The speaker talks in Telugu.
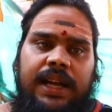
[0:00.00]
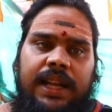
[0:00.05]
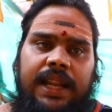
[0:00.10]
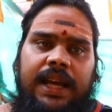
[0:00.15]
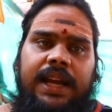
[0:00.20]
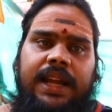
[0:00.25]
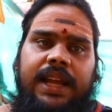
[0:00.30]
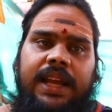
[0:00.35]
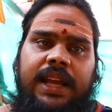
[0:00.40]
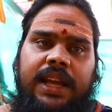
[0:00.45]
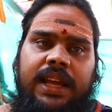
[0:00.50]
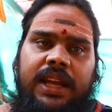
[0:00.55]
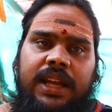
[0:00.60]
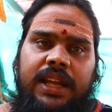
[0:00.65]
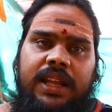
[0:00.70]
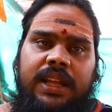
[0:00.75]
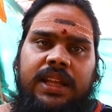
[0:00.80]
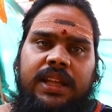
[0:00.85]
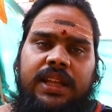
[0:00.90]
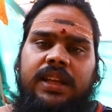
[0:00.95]
అలాగే
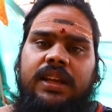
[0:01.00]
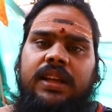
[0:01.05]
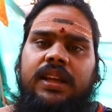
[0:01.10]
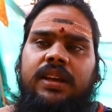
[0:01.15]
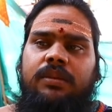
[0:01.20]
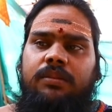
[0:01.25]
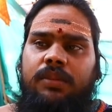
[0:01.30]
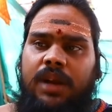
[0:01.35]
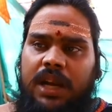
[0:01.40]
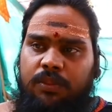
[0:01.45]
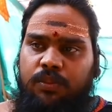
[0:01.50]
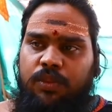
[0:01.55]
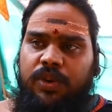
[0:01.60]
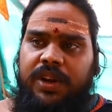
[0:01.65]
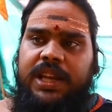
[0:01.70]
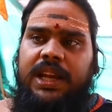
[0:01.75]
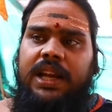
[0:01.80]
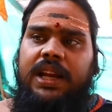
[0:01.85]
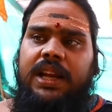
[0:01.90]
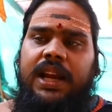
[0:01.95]
మనం
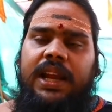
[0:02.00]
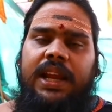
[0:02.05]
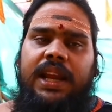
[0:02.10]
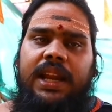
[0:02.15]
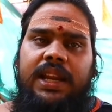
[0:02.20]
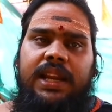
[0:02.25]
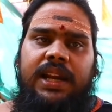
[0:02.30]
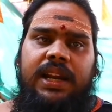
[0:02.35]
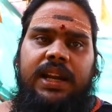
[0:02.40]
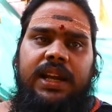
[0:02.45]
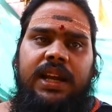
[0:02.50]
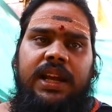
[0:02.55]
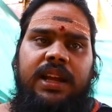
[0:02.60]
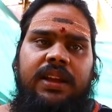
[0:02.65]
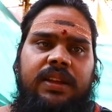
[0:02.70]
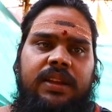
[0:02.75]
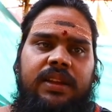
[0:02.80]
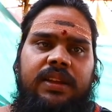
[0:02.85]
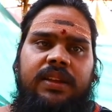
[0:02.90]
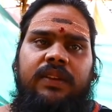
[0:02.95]
ముఖ్యంగా ఏంటంటే
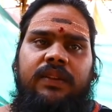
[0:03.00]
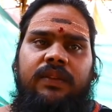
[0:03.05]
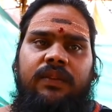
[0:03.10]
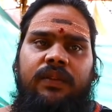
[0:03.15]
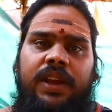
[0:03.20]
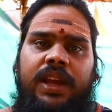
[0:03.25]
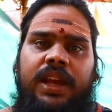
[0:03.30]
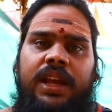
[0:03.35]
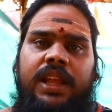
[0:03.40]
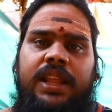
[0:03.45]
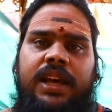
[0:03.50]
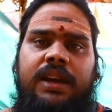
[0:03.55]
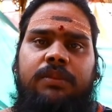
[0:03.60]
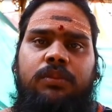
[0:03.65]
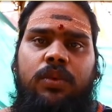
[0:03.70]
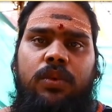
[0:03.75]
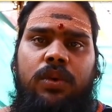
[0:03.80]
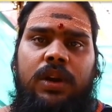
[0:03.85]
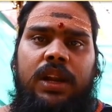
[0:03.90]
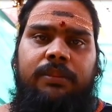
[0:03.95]
వేద
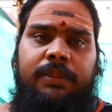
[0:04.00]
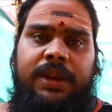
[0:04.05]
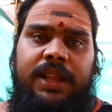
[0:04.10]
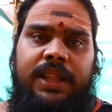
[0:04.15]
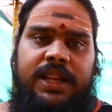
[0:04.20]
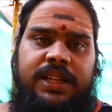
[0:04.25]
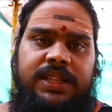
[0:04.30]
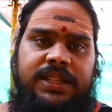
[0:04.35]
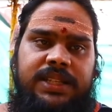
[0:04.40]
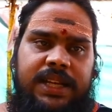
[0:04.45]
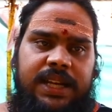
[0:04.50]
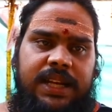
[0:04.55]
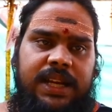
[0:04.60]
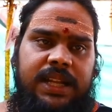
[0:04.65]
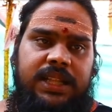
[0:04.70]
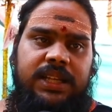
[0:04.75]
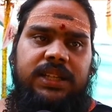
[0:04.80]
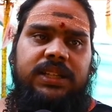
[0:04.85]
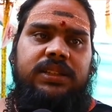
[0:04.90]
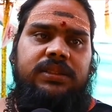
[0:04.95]
మూల మిదన్
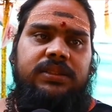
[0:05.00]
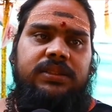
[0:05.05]
జగత్